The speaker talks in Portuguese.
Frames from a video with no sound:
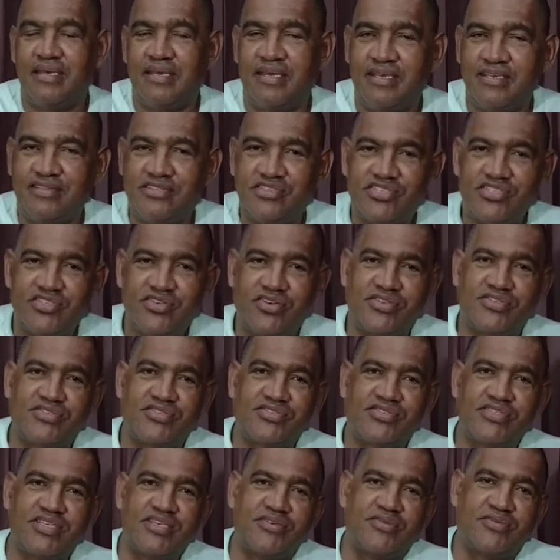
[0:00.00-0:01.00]
esses
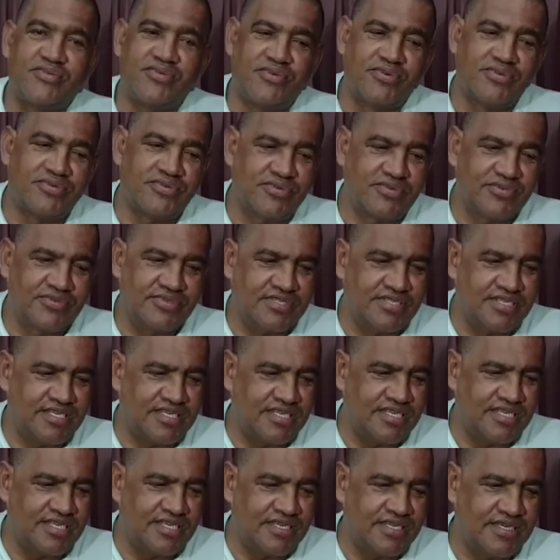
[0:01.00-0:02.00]
nossos encontros
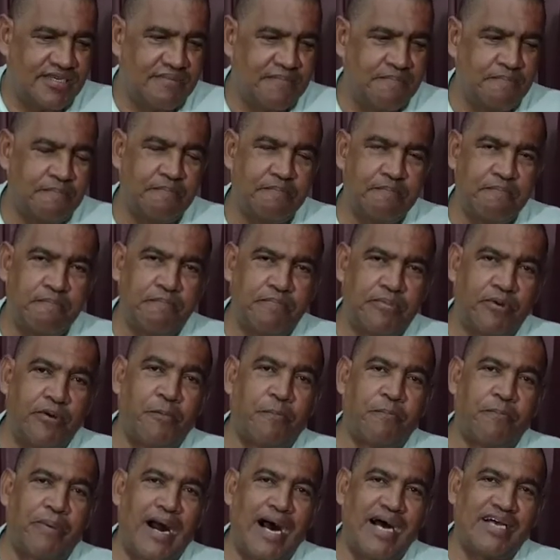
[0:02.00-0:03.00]
de
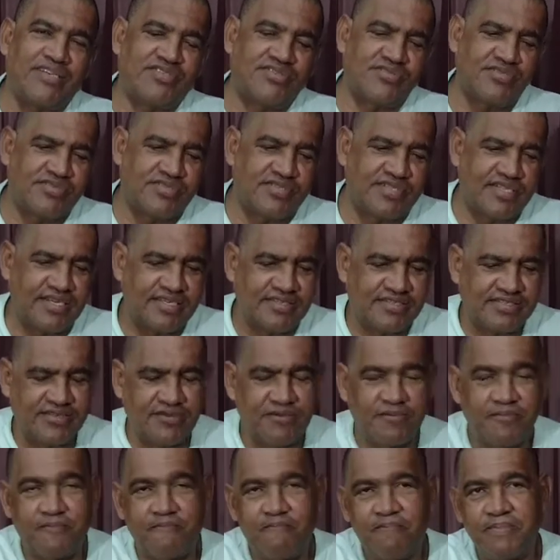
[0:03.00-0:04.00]
por passos, né?
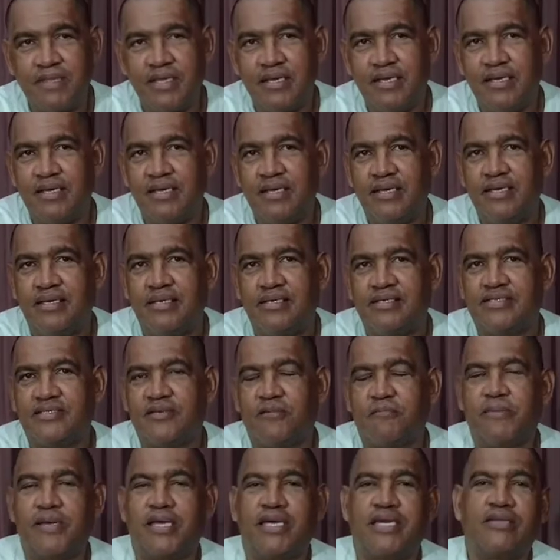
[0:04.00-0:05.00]
São,
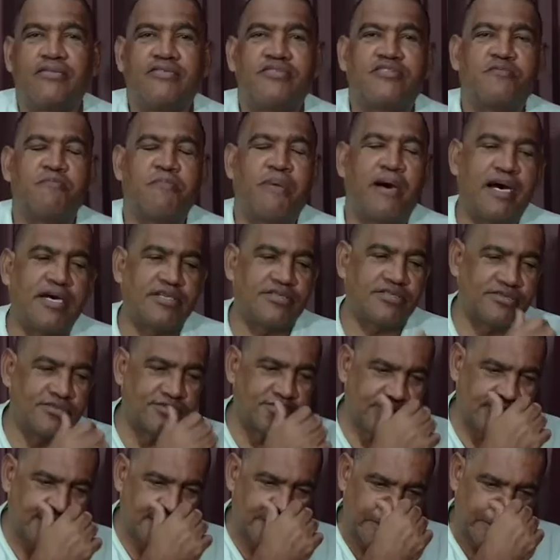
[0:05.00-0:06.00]
são pequenos
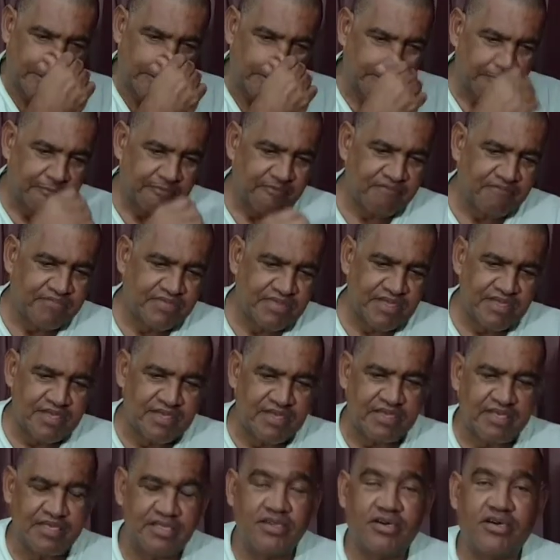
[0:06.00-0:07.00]
passos
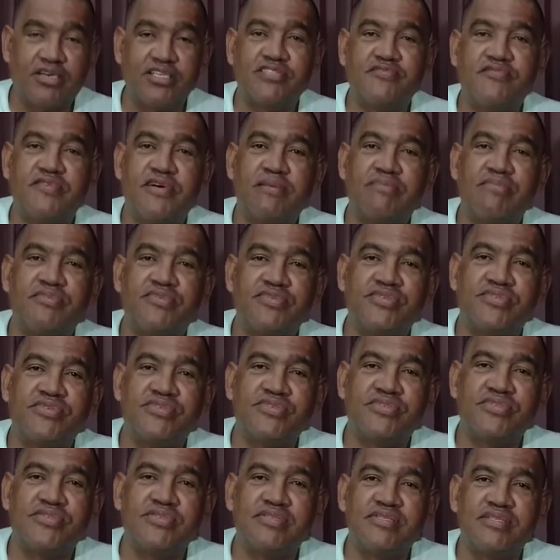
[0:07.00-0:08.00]
que nós
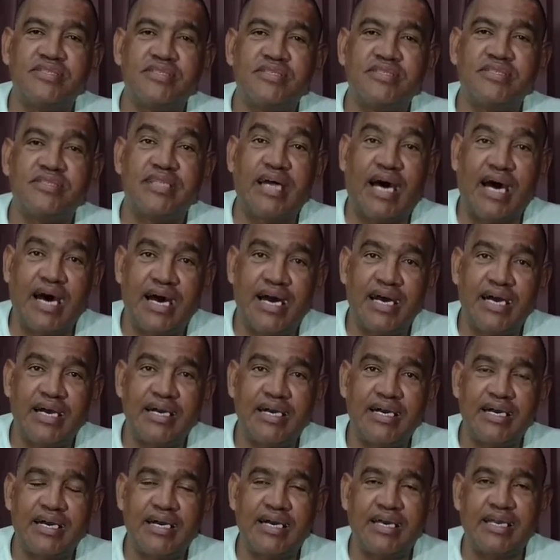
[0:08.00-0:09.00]
vamos
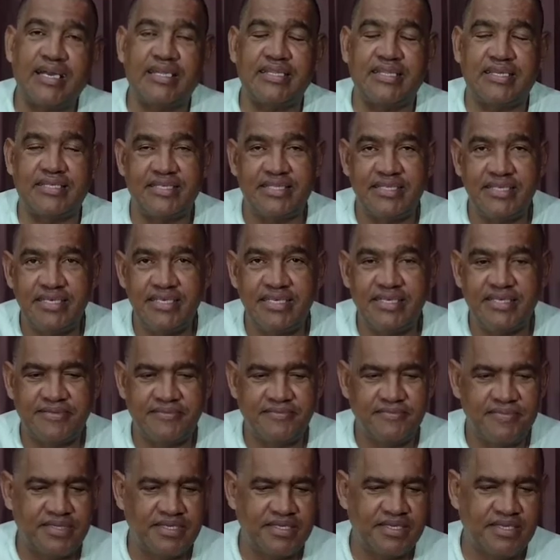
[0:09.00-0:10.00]
dar a cada
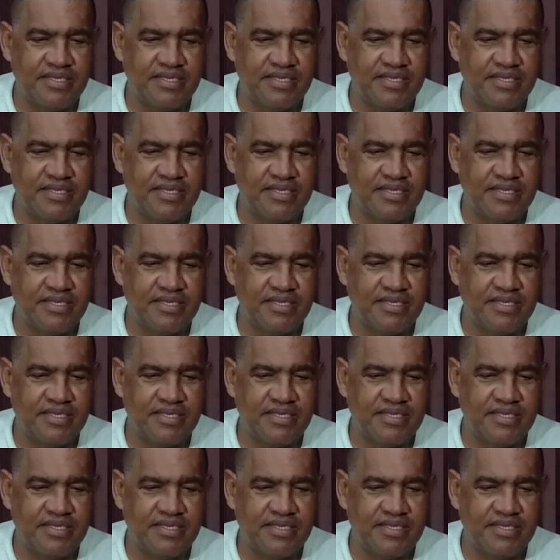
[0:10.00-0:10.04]
dia.